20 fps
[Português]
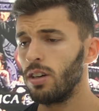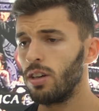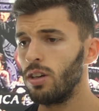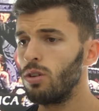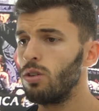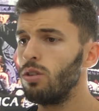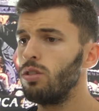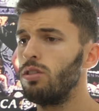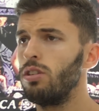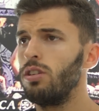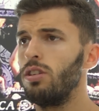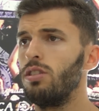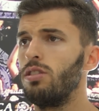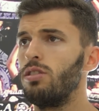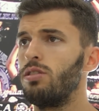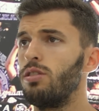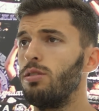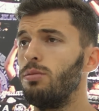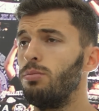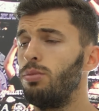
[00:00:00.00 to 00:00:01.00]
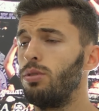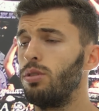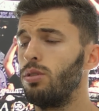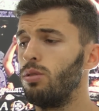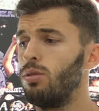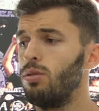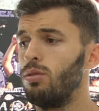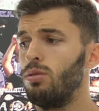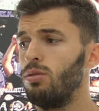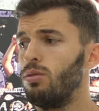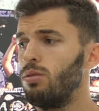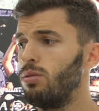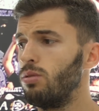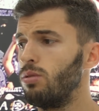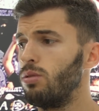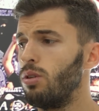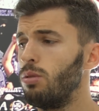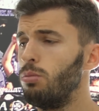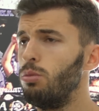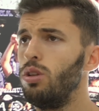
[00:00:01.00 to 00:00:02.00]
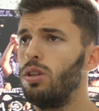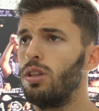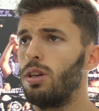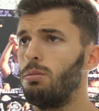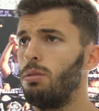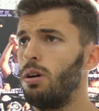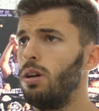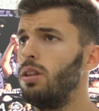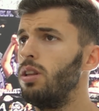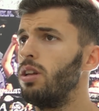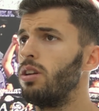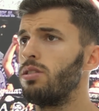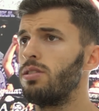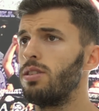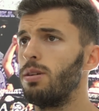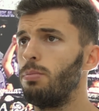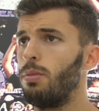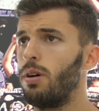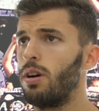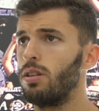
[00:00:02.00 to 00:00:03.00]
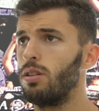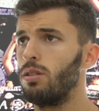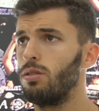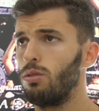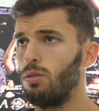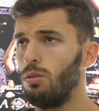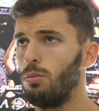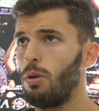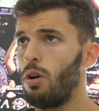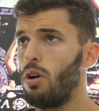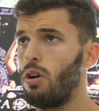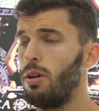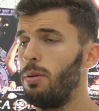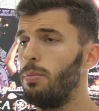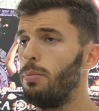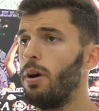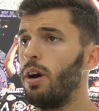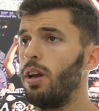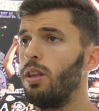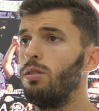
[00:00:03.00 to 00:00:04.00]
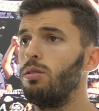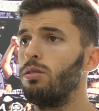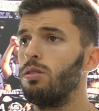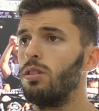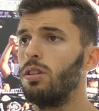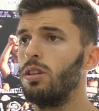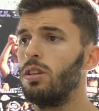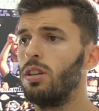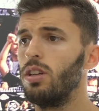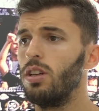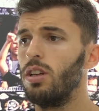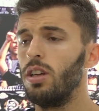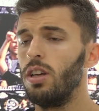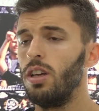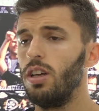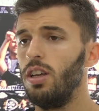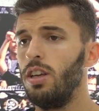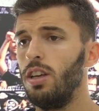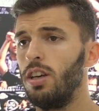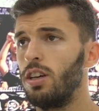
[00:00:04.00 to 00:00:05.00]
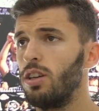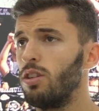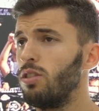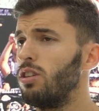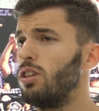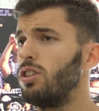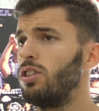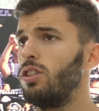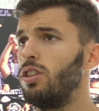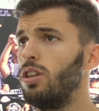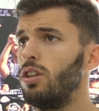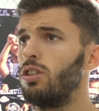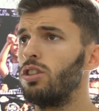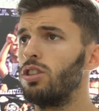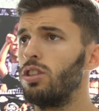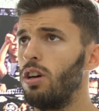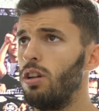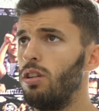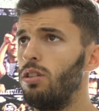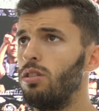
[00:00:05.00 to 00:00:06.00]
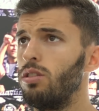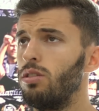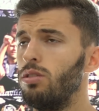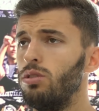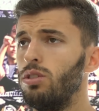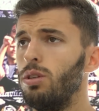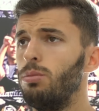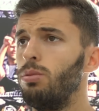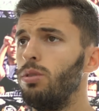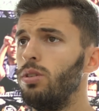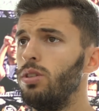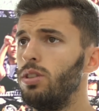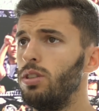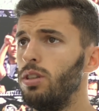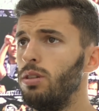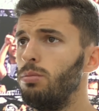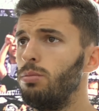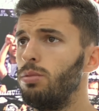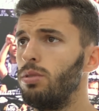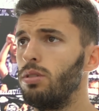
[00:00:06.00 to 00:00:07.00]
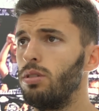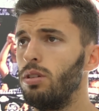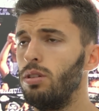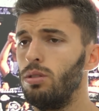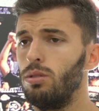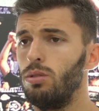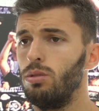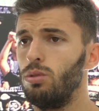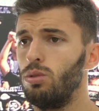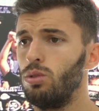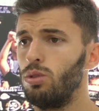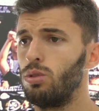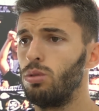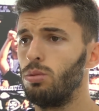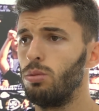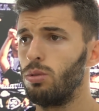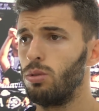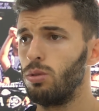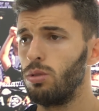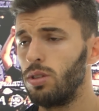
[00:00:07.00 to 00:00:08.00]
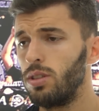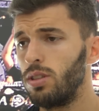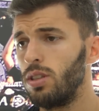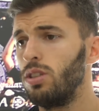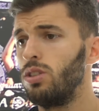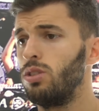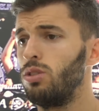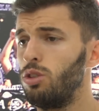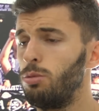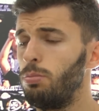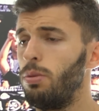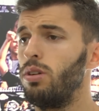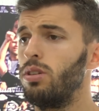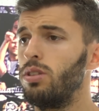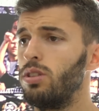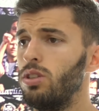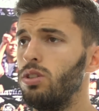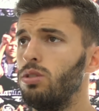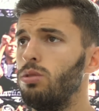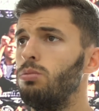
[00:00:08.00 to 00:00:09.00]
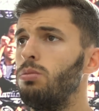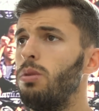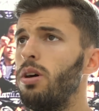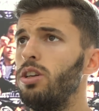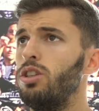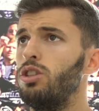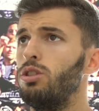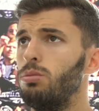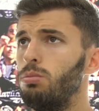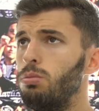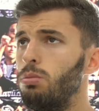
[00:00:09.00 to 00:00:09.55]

que contem sempre com, com muito trabalho da nossa parte, com o maior empenho e que não deixem de ir ao estádio, que nos apoiem sempre, tanto nos que sejam, espero que sejam mais